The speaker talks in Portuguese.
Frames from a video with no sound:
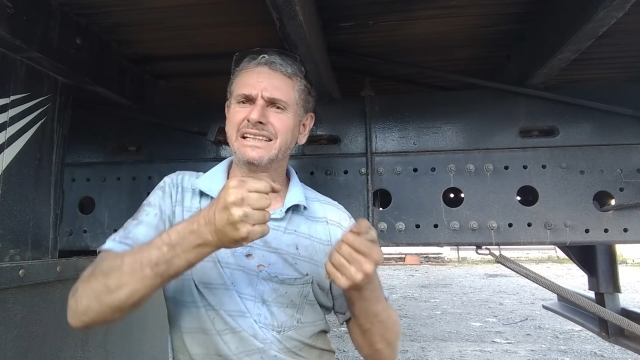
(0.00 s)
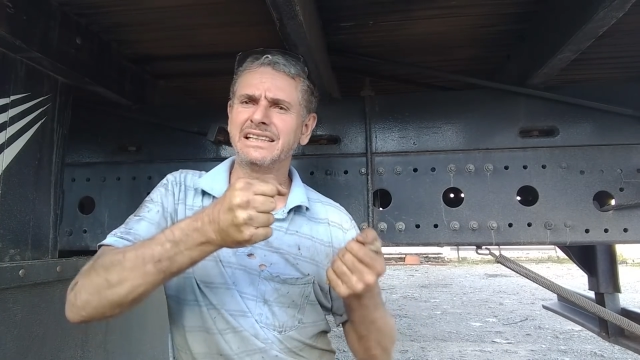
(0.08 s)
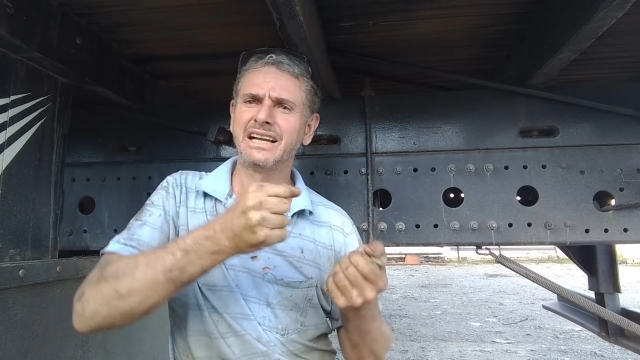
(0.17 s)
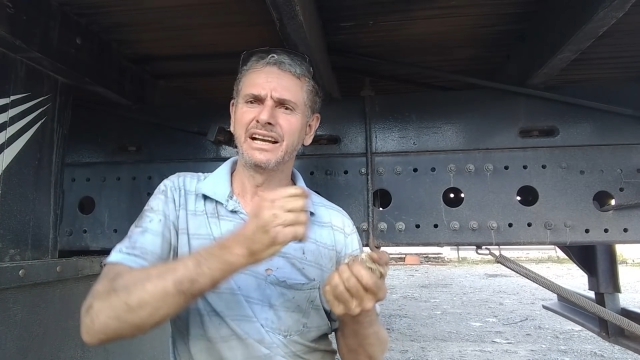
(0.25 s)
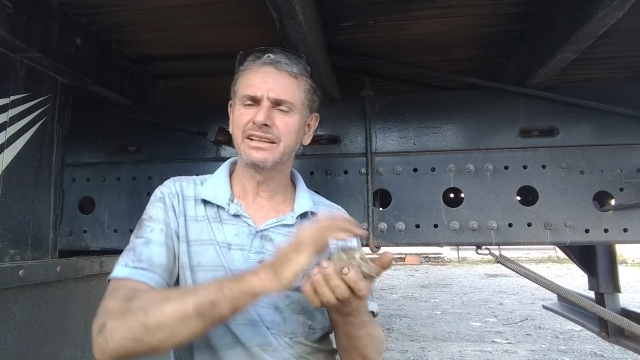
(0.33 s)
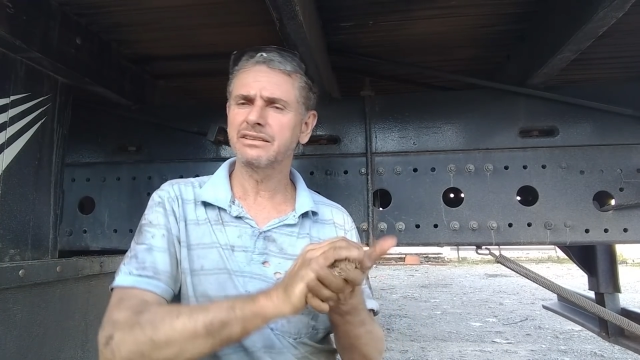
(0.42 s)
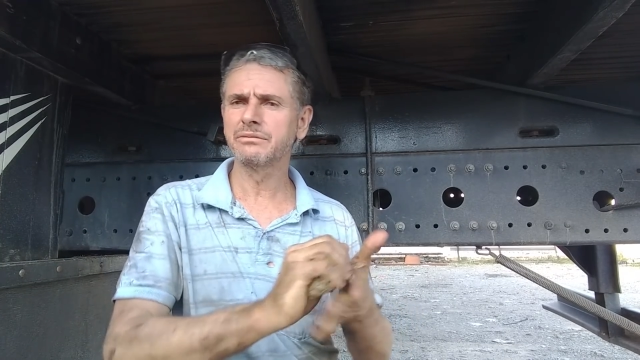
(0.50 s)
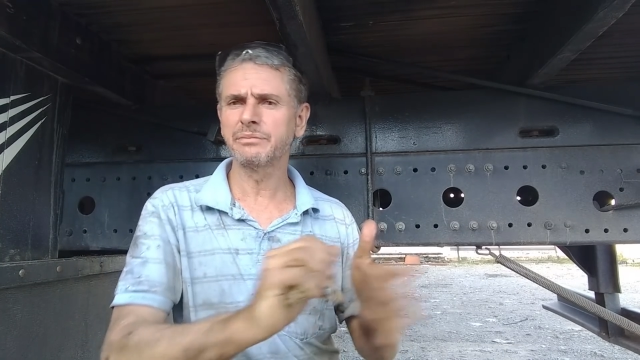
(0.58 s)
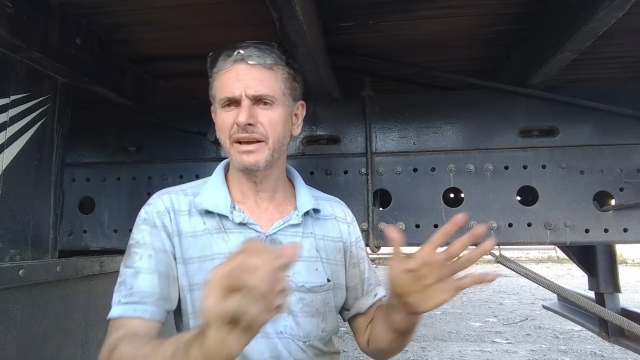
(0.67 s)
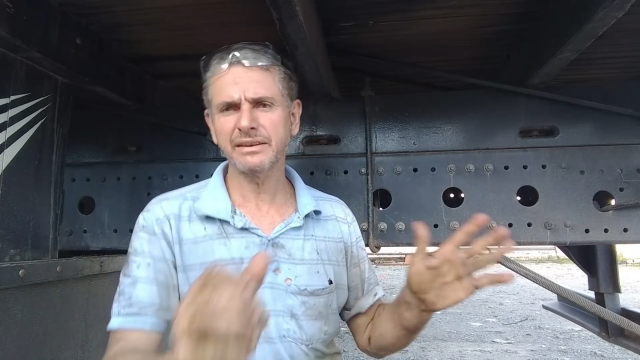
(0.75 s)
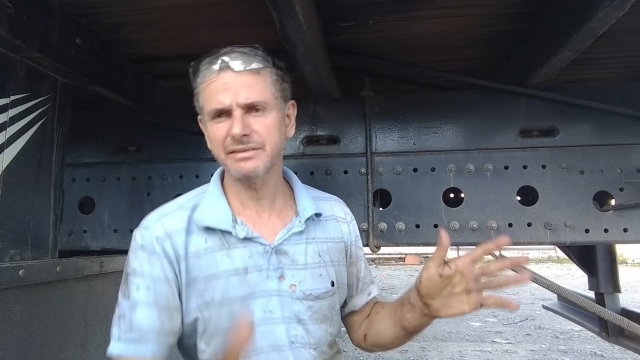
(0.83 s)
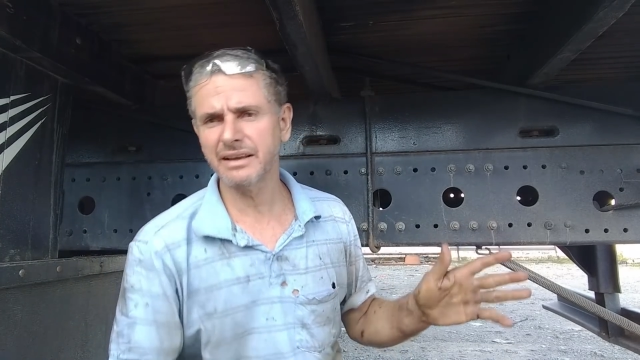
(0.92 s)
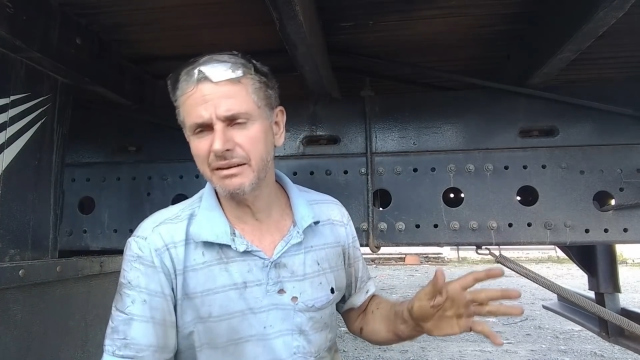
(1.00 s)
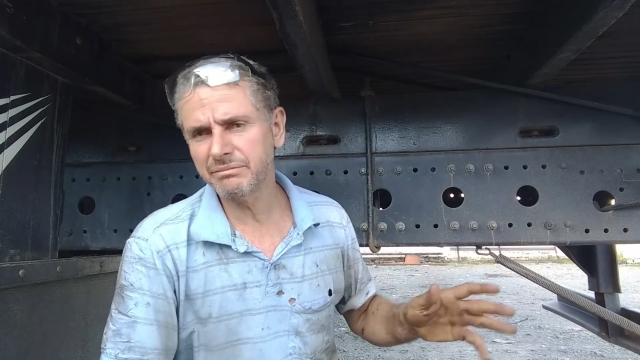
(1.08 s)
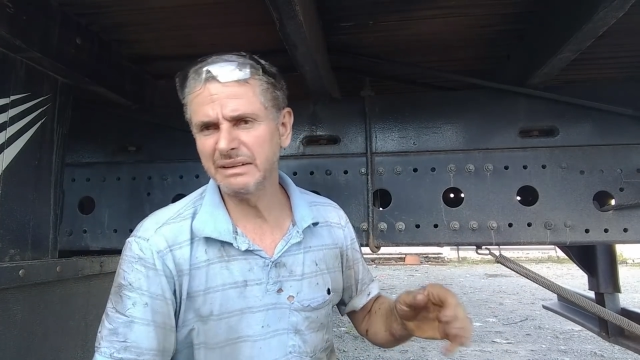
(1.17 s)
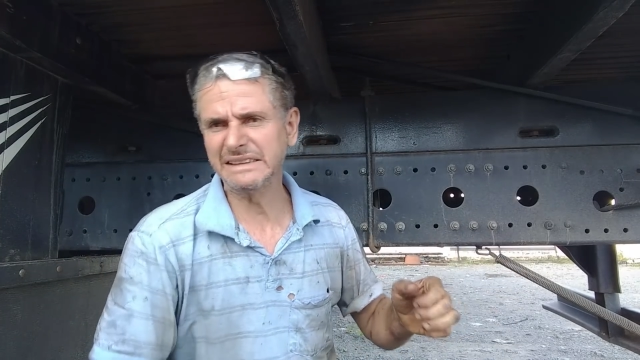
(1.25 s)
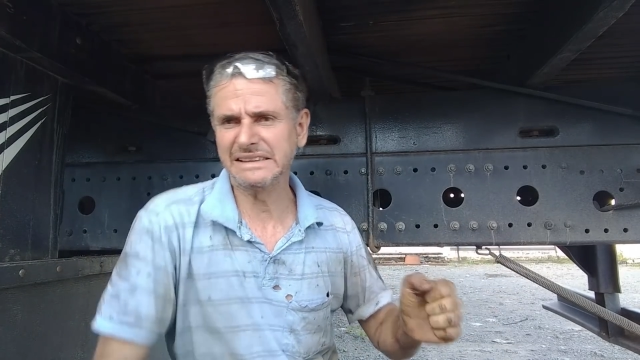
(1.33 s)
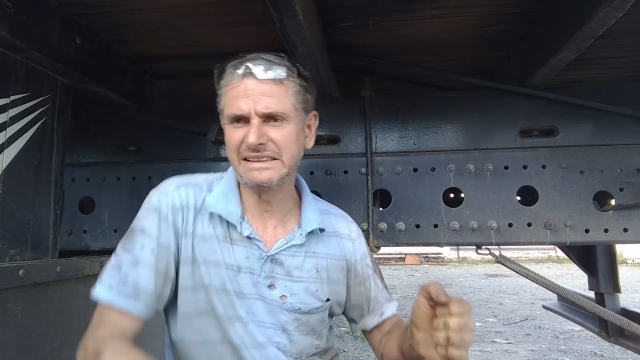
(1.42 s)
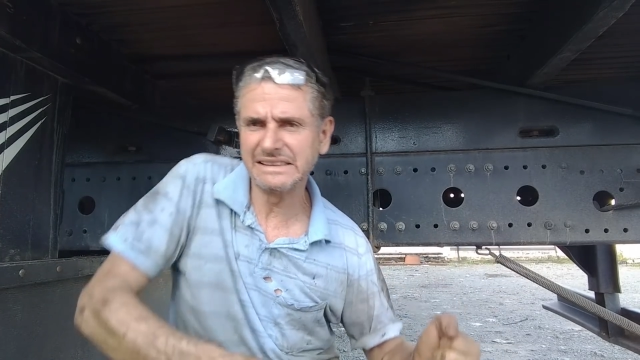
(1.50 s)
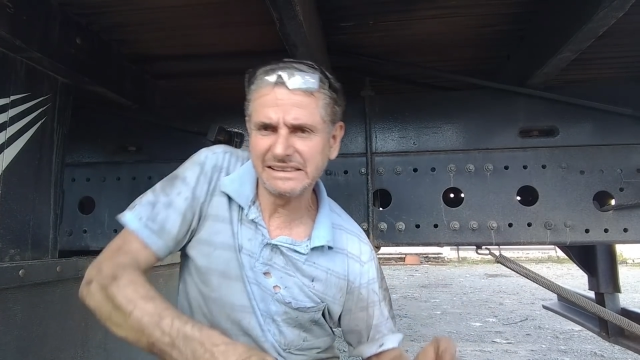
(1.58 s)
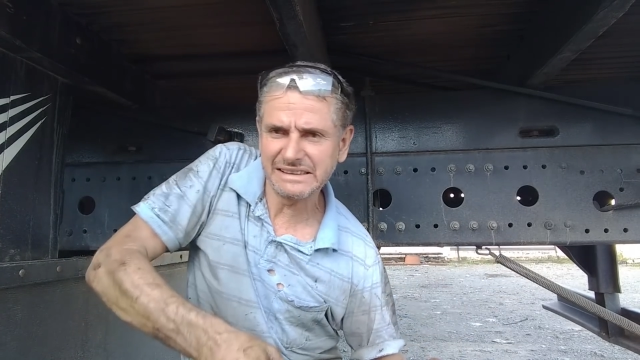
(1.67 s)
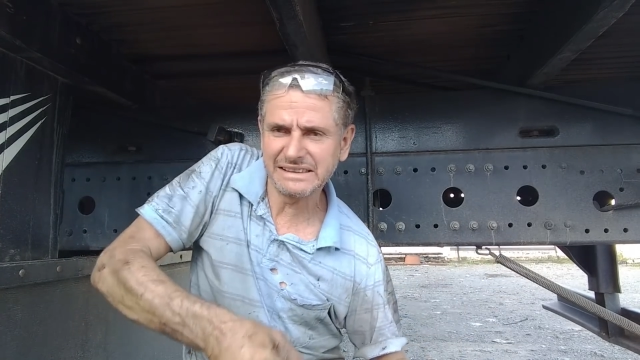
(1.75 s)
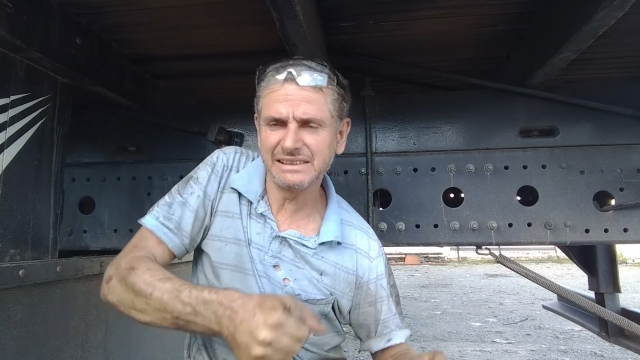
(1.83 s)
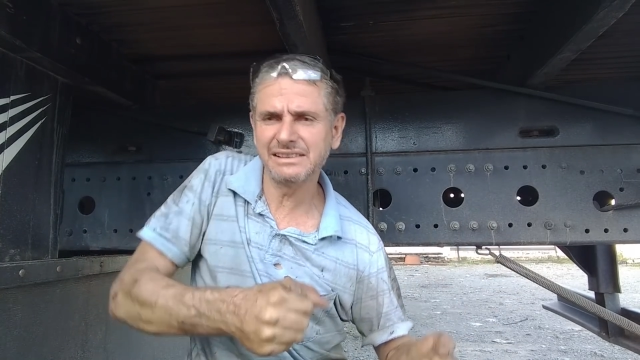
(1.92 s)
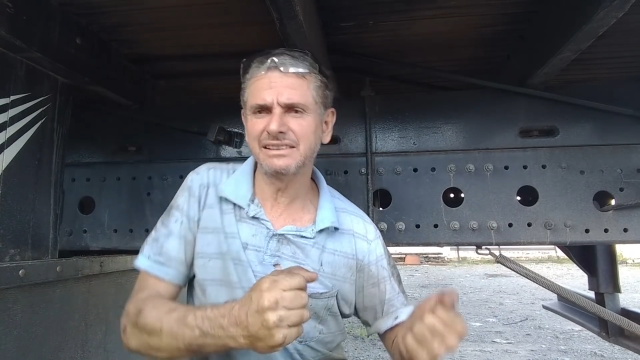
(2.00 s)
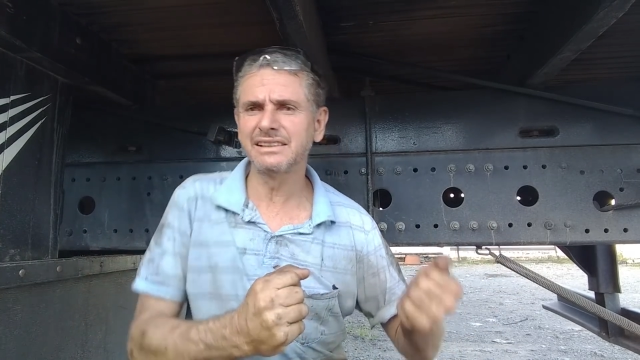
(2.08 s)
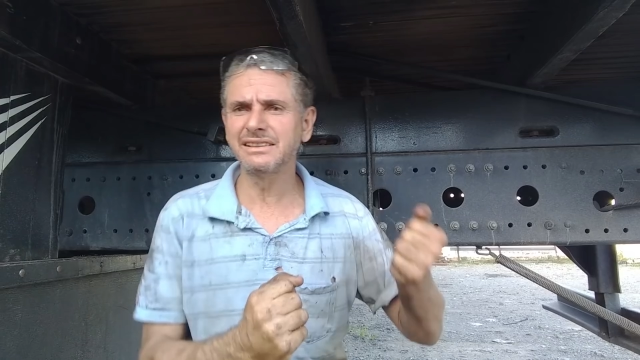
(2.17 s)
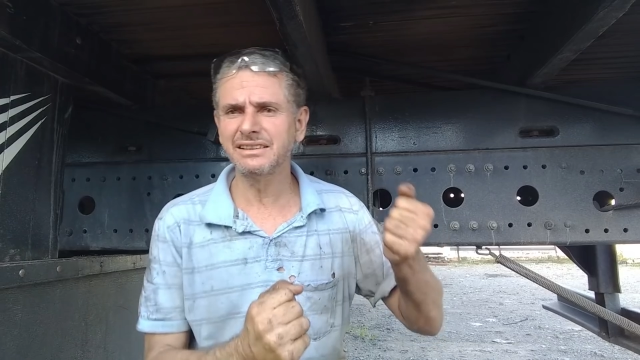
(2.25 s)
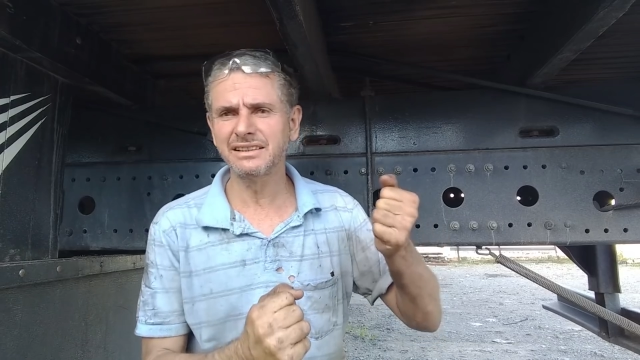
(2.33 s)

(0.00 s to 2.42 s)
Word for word: e a gente não percebe, mas ele, ele, ele,